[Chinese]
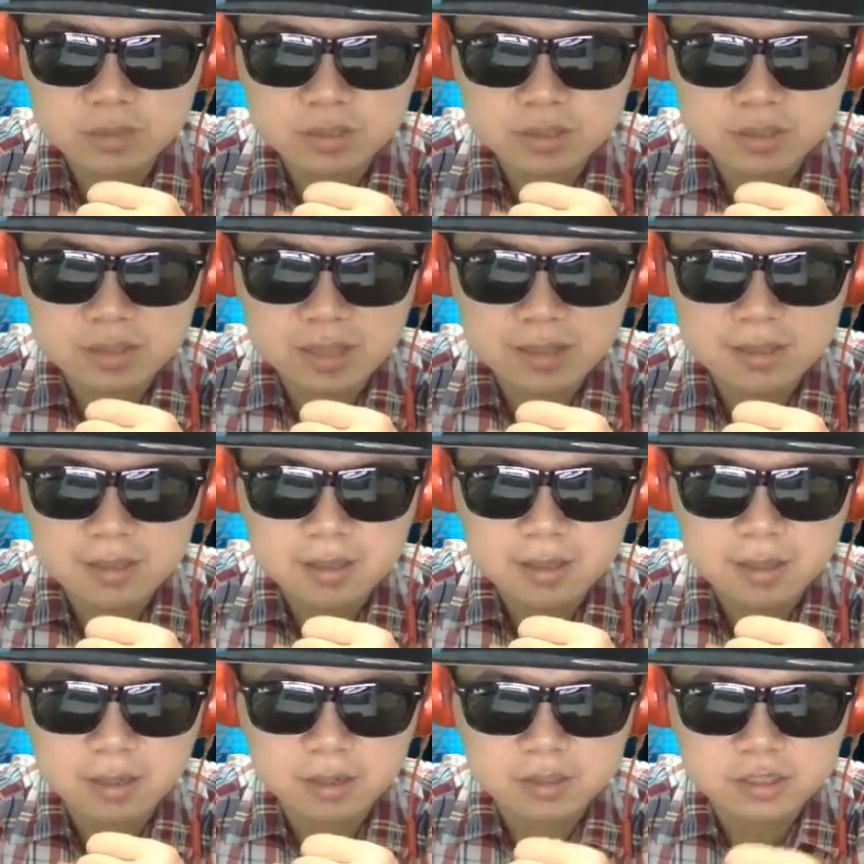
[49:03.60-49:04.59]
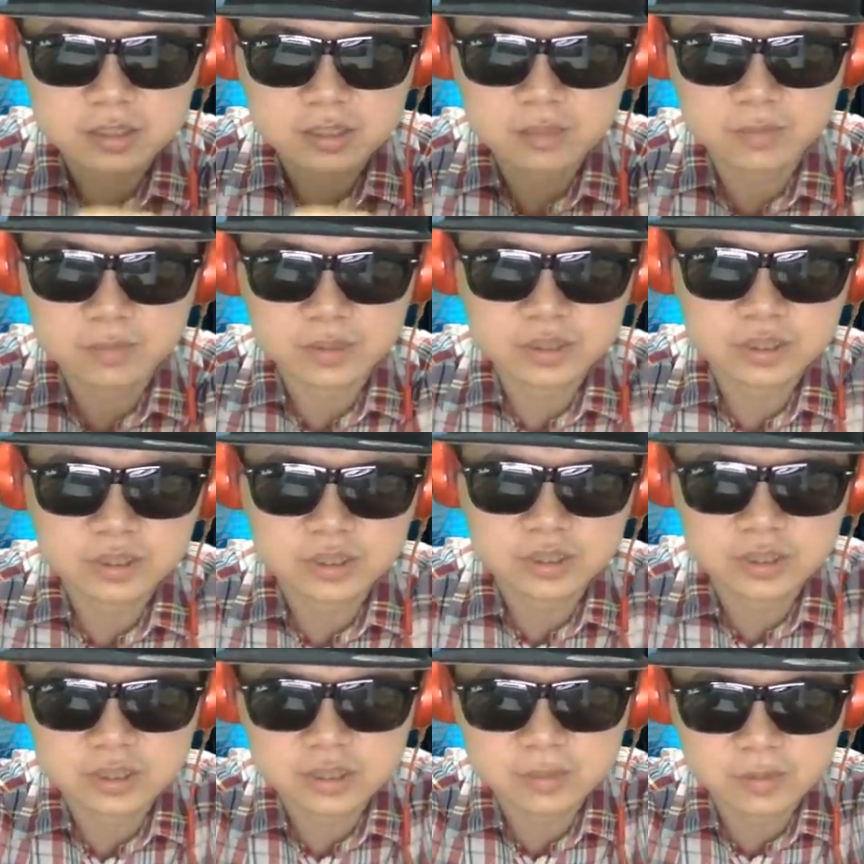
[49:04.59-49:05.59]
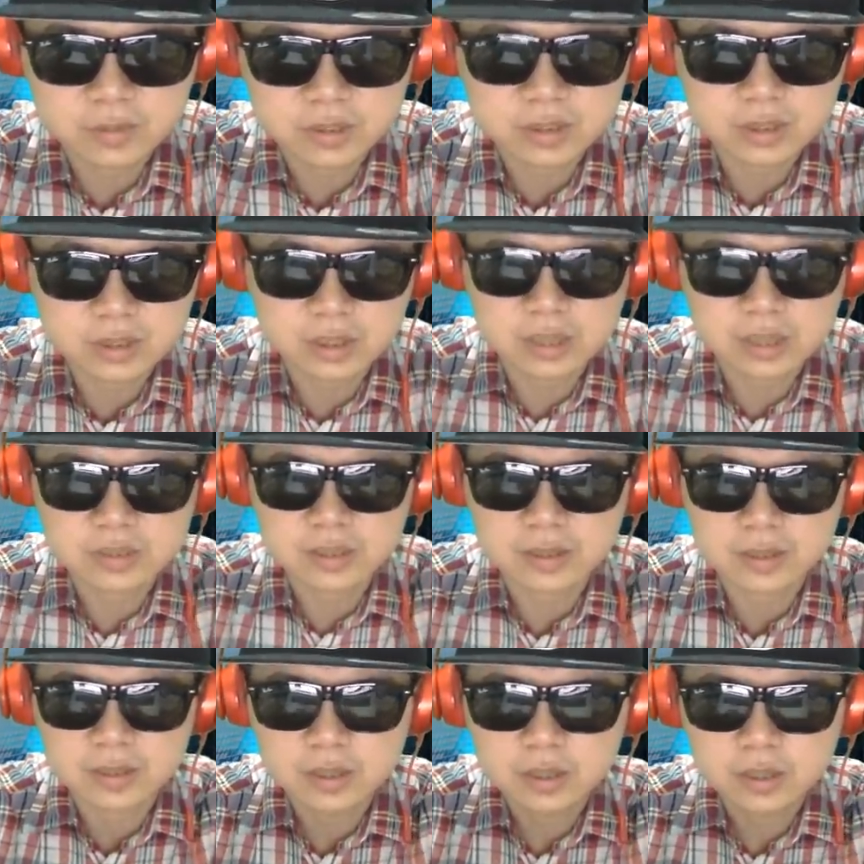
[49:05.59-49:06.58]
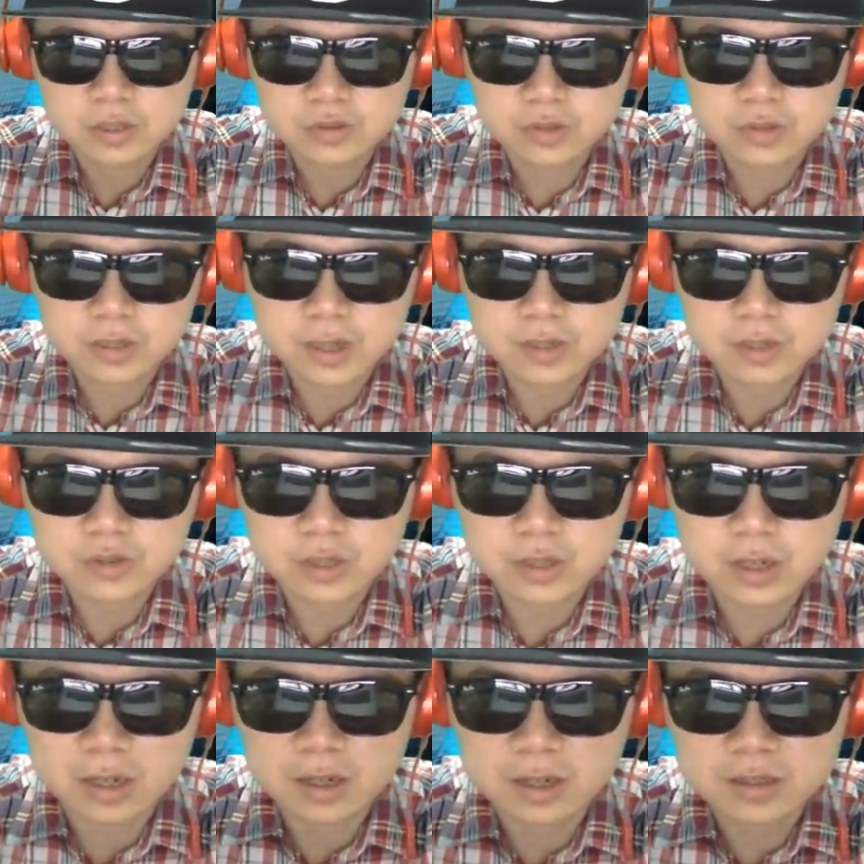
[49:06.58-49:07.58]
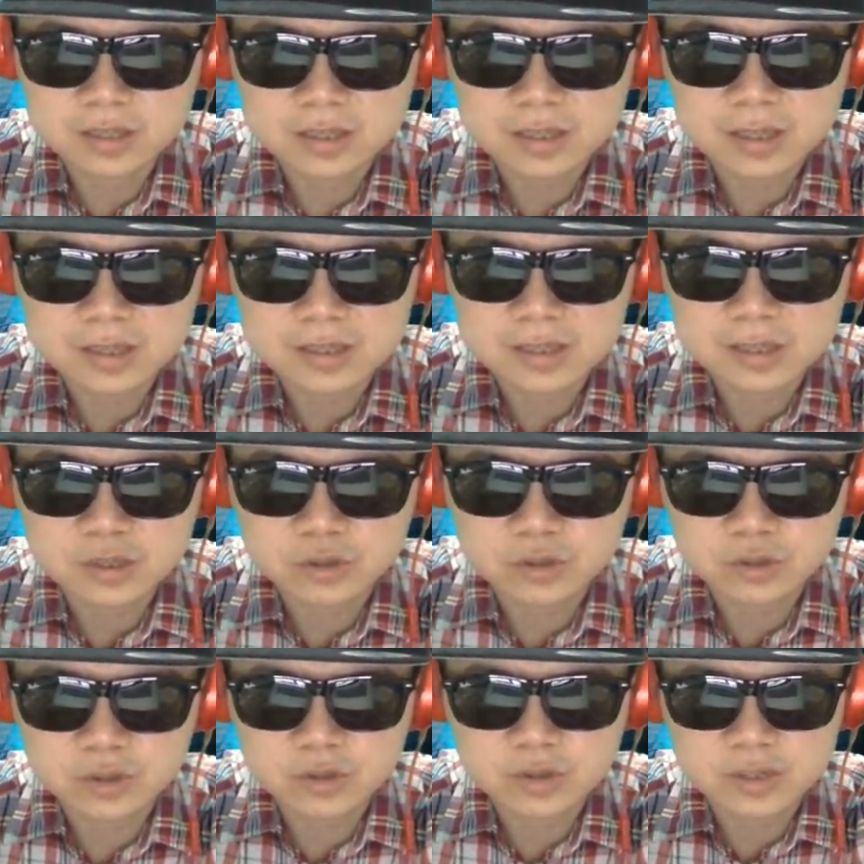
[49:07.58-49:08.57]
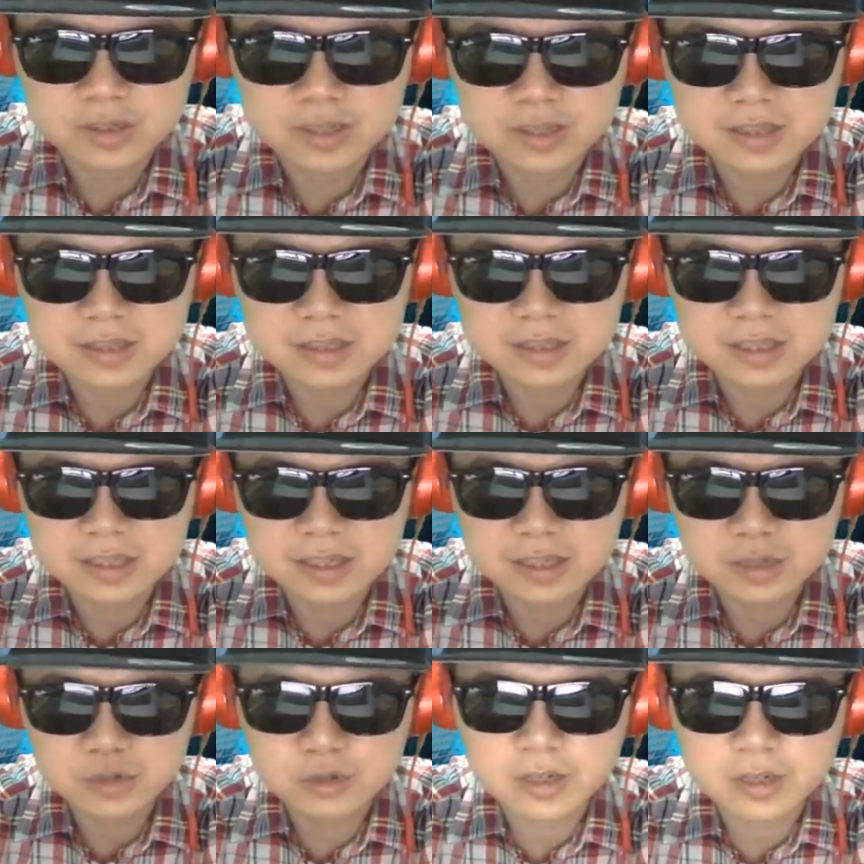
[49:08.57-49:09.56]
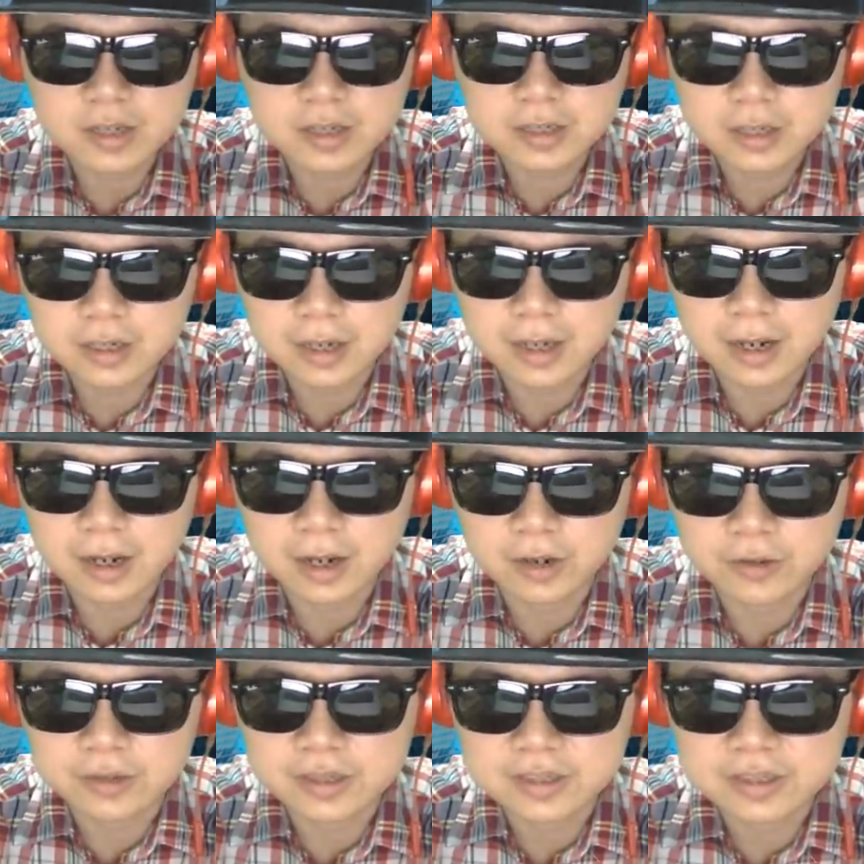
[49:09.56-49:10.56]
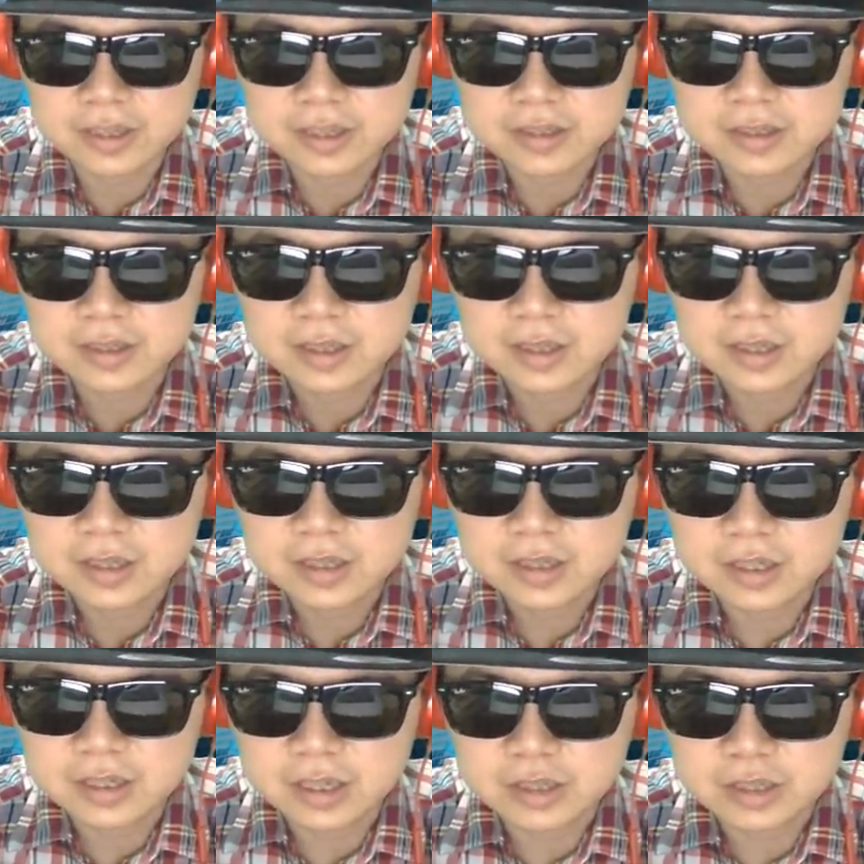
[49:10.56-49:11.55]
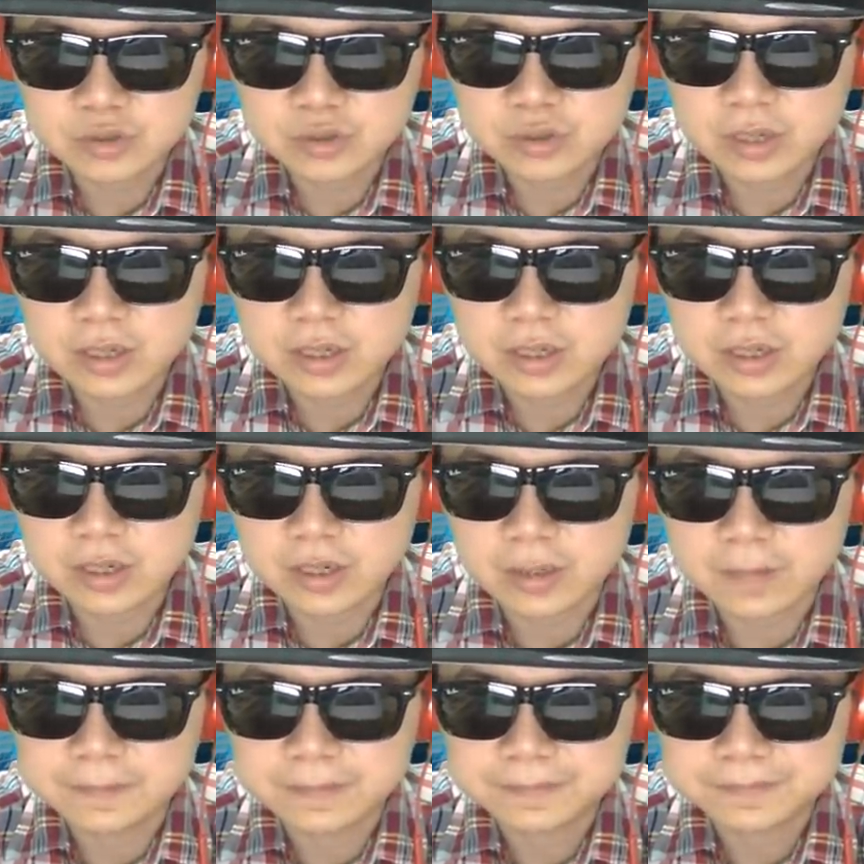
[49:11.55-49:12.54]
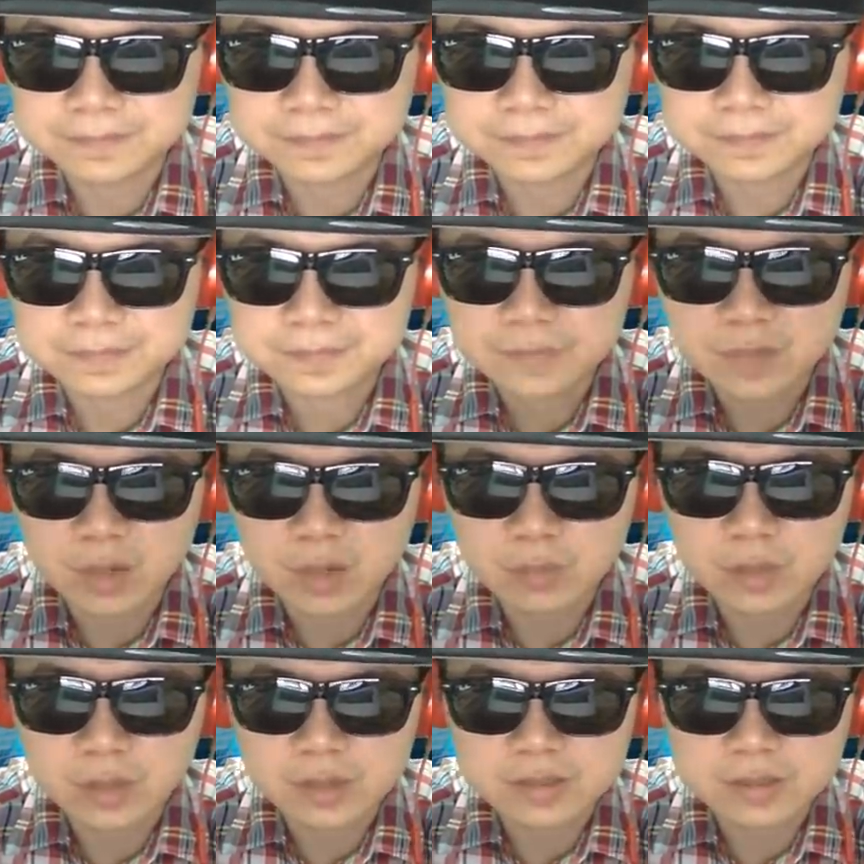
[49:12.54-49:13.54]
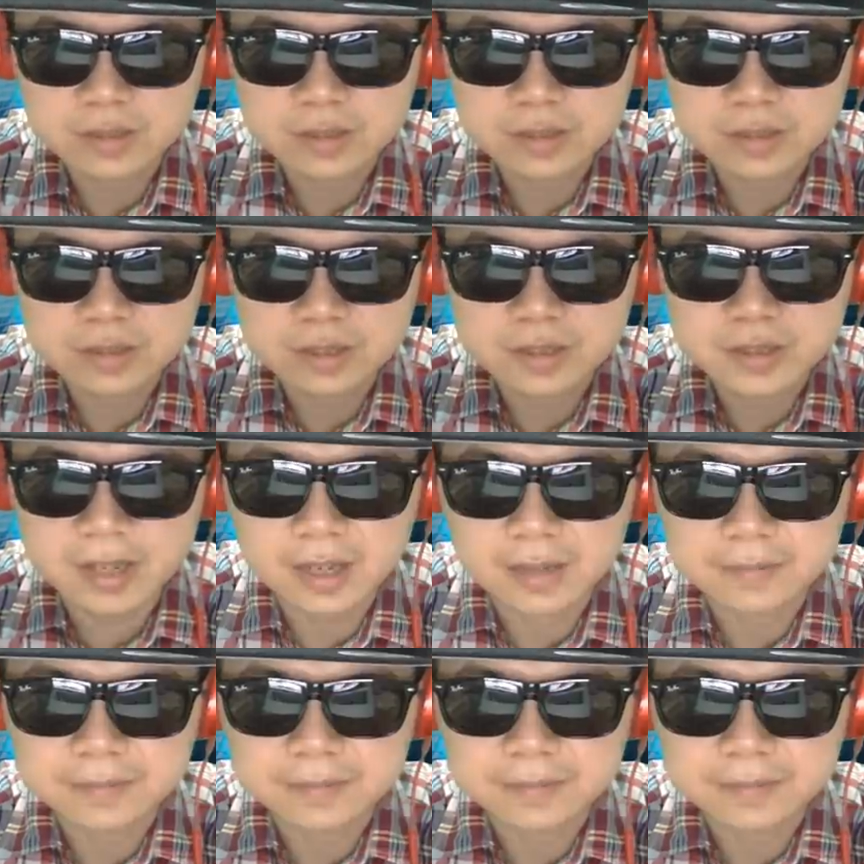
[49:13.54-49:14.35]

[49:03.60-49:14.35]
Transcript: 十三，啊，十四比四，十四比四，更正。所以感觉呢，现在这一局有点像是体能训练课了，哦，有点像是体能训练课了。啊，不好意思，更正一下，